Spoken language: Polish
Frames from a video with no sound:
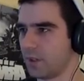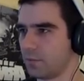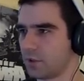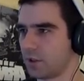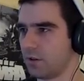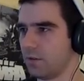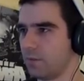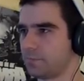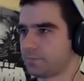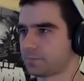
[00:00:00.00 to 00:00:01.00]
nie wiem od czego
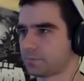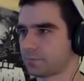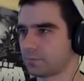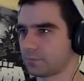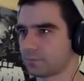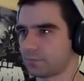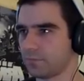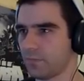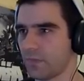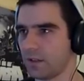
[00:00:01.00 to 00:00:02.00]

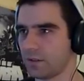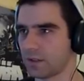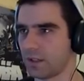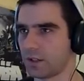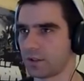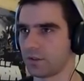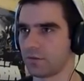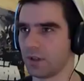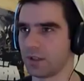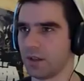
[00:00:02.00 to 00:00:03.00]
to zależy
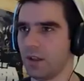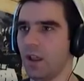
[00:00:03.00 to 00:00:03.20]
dokładnie.